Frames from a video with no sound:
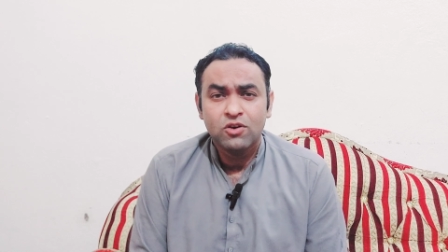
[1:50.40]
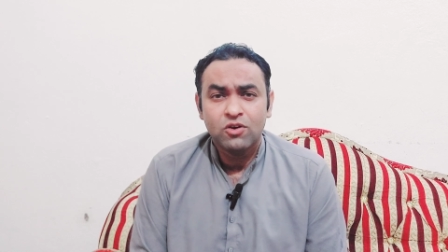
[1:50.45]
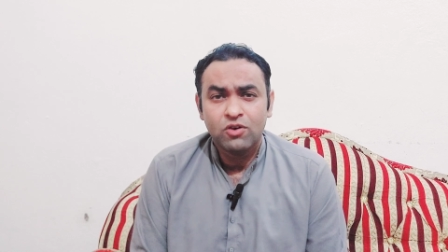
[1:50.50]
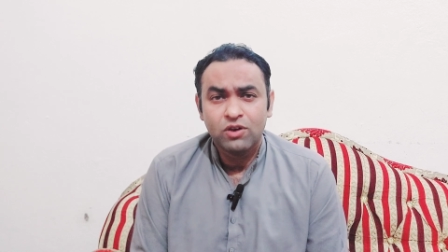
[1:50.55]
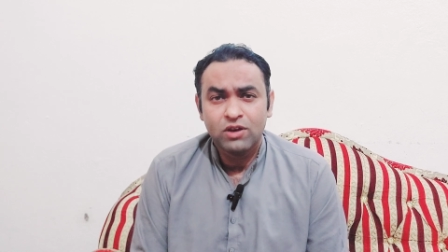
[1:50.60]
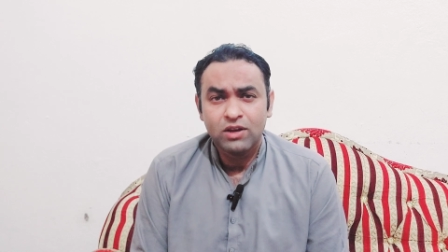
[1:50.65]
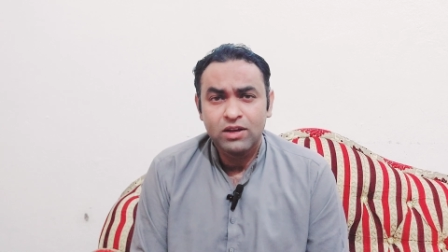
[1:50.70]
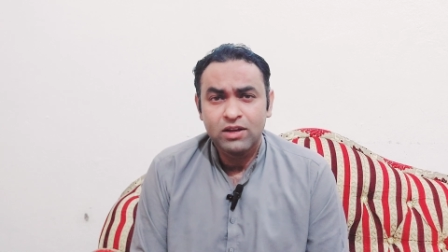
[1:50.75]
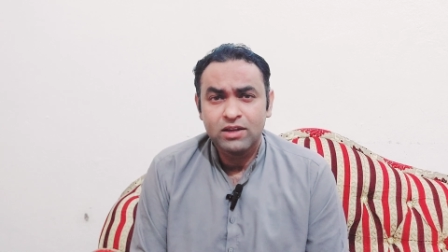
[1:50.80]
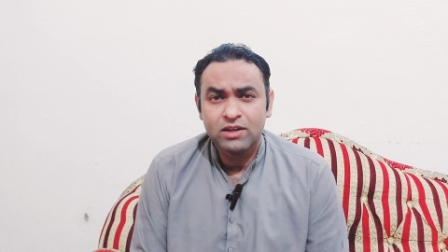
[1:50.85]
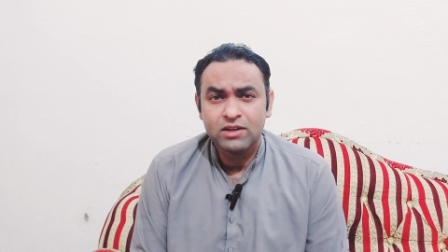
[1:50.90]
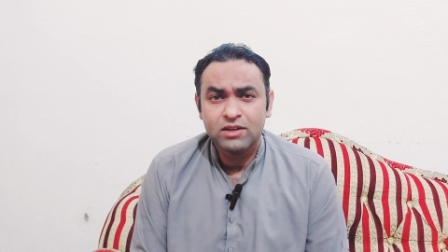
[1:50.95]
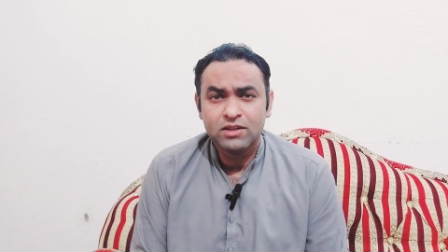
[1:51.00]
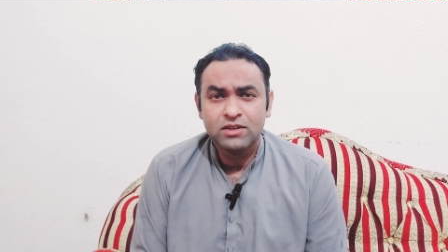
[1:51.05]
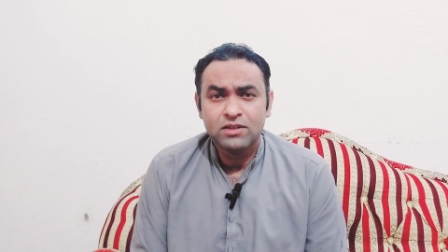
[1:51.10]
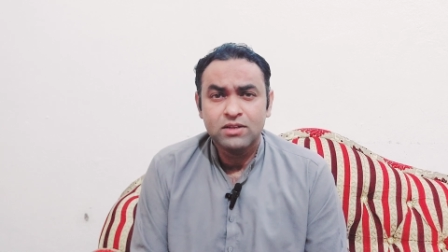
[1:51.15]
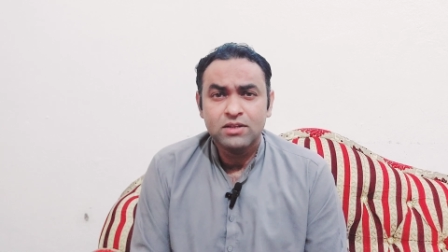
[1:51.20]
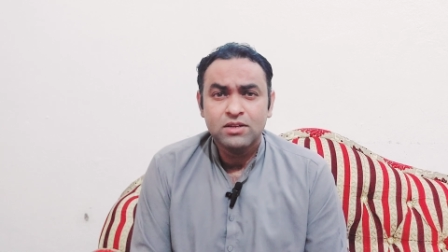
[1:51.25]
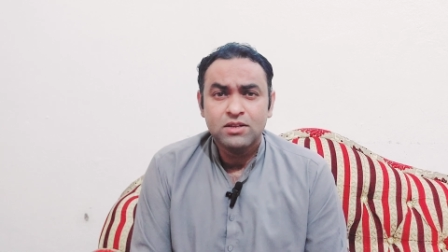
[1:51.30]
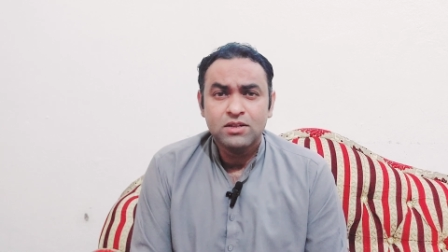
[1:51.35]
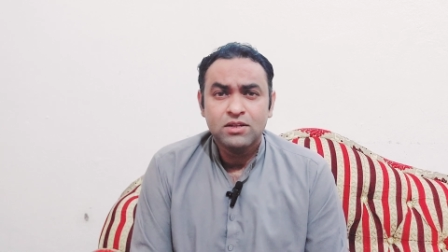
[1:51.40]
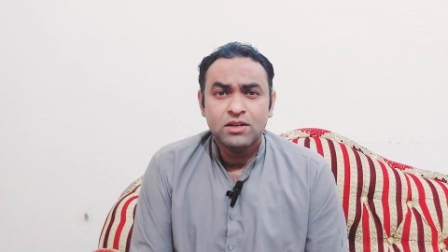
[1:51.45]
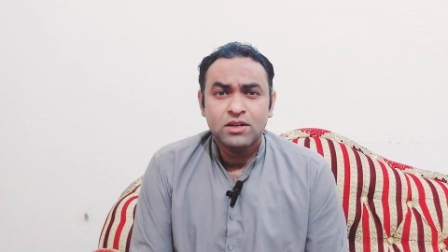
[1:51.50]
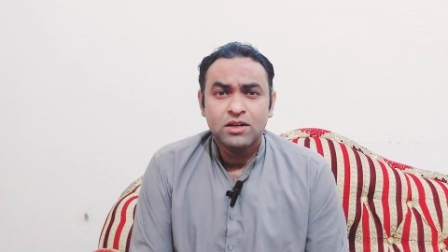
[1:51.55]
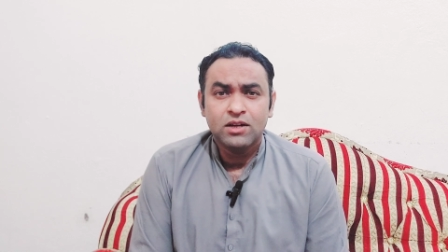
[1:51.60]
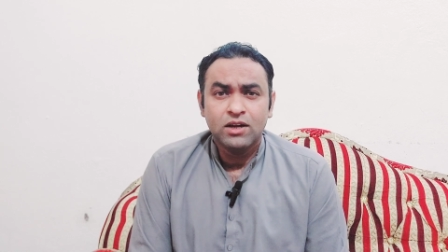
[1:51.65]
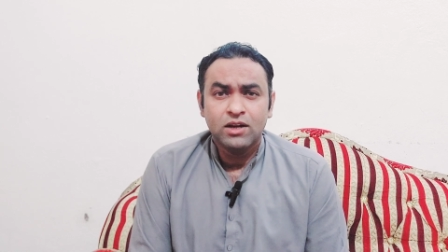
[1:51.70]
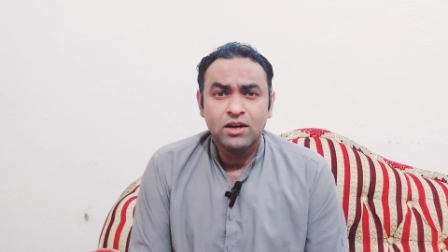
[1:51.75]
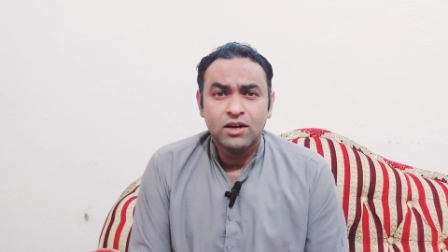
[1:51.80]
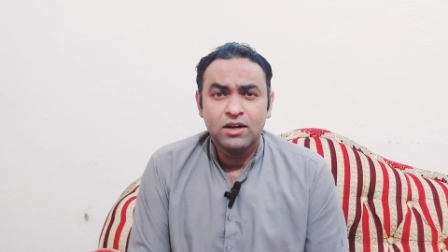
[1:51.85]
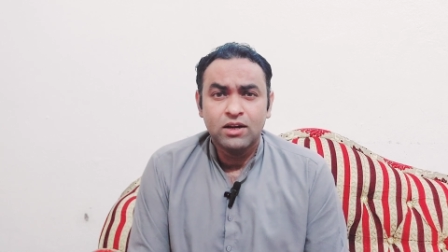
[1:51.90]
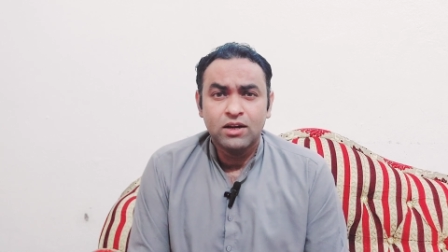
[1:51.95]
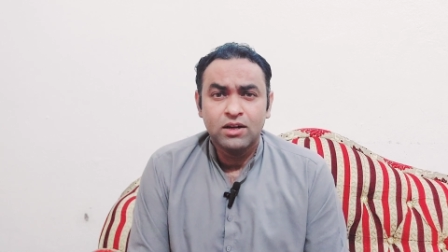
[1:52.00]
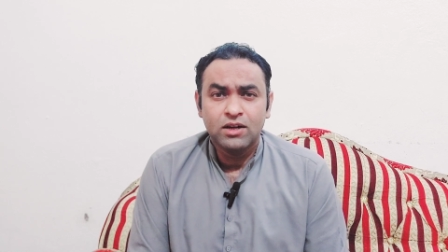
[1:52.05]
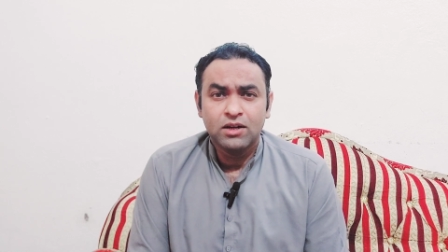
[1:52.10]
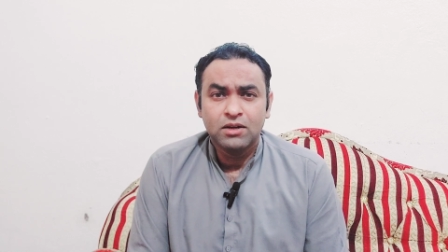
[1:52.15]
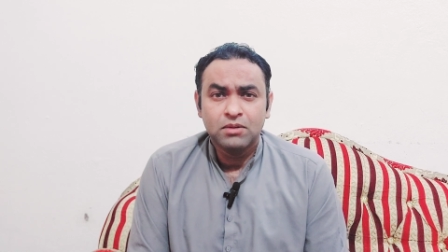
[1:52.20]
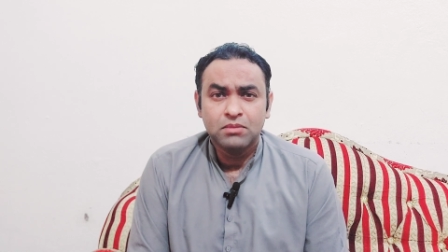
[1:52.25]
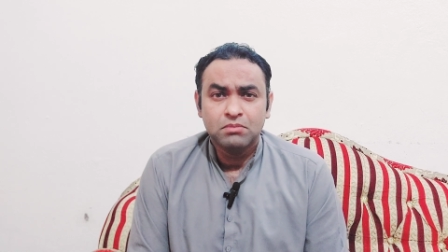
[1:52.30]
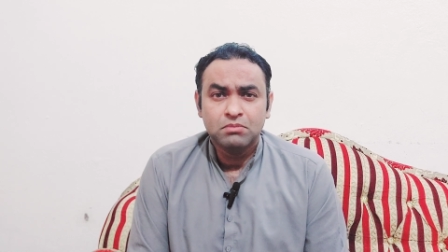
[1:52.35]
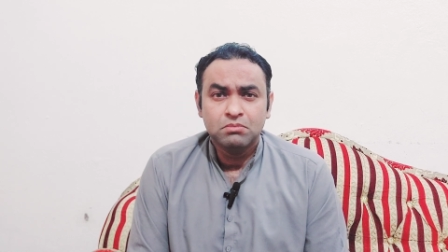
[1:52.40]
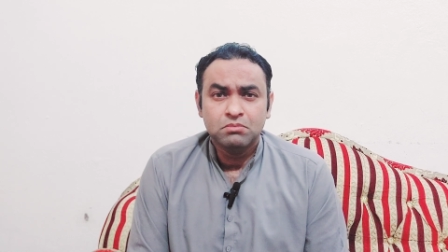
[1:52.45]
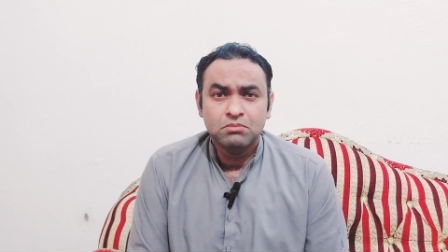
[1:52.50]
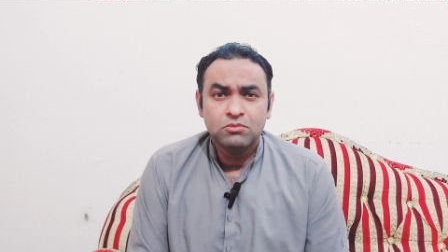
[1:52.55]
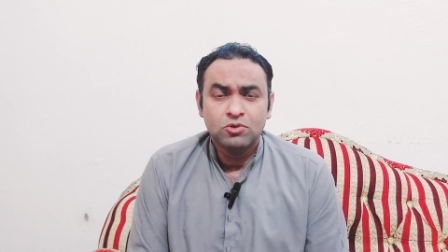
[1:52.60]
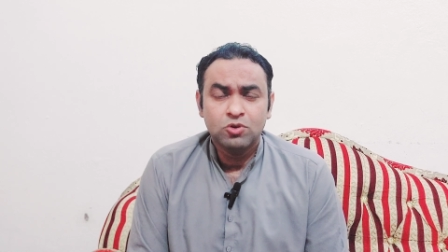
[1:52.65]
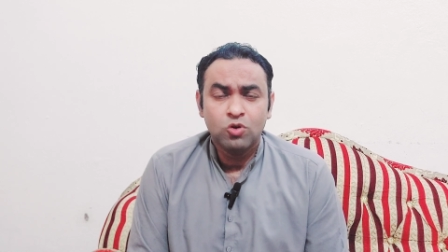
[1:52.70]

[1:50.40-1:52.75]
और एक आ,